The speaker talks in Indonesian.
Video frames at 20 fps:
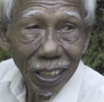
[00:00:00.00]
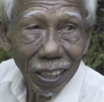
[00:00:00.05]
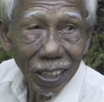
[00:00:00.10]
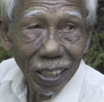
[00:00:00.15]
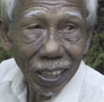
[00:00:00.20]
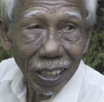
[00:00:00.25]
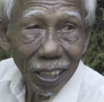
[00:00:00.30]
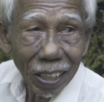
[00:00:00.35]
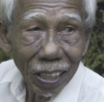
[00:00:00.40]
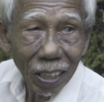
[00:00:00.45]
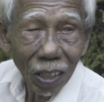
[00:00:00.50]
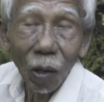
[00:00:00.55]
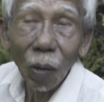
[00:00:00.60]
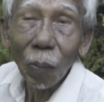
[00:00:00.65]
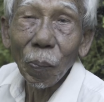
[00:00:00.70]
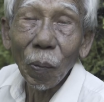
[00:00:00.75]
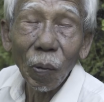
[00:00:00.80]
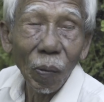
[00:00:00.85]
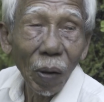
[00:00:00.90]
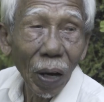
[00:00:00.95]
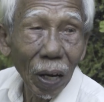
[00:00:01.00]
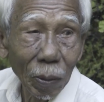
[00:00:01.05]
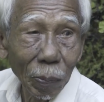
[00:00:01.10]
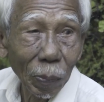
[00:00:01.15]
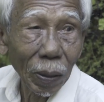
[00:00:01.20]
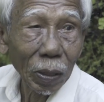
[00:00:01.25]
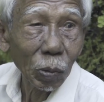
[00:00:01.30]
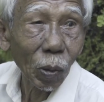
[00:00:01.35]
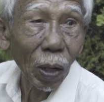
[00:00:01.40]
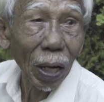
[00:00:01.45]
Waduh. Opo wae
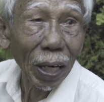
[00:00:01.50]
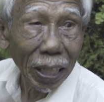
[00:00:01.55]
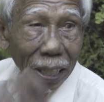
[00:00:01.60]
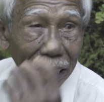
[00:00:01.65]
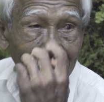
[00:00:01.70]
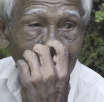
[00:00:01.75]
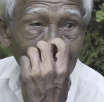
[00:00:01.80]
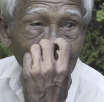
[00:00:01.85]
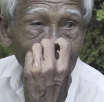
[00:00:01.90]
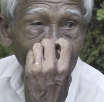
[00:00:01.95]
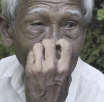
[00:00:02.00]
bantuane?